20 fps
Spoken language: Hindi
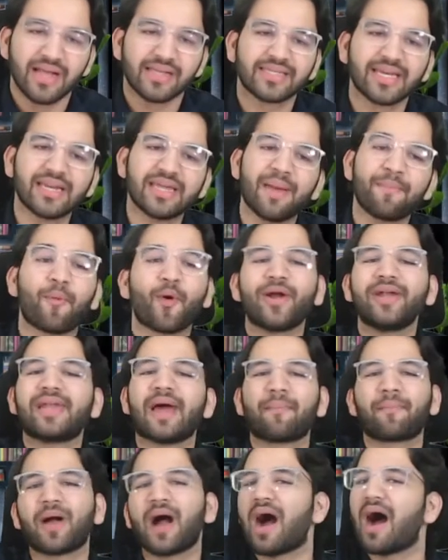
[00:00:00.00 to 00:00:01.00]
सर ये पॉइंट
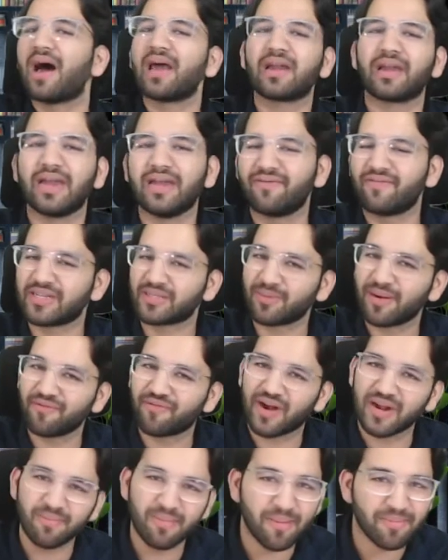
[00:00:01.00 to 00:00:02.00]
आपका हर इन्वेस्टमेंट
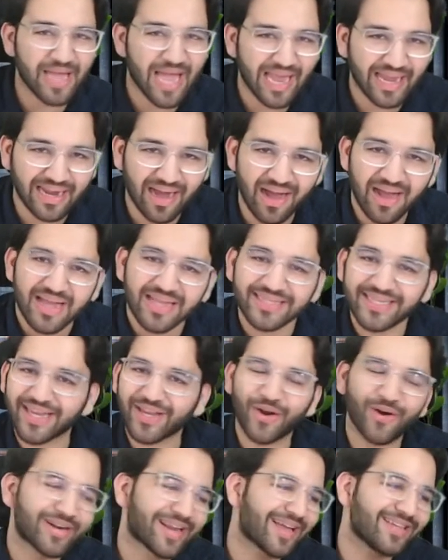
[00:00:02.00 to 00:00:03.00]
फंड में भी आएगा
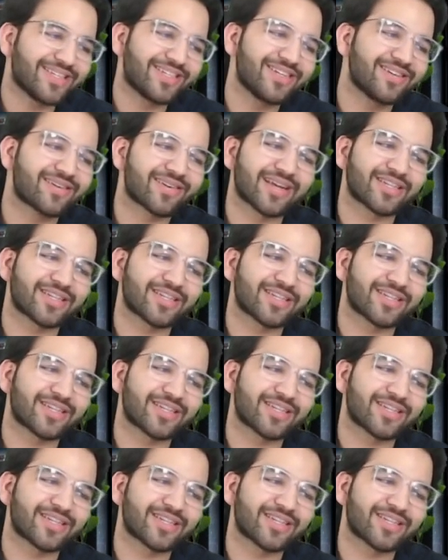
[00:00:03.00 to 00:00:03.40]
सिक्योरिटाइजेशन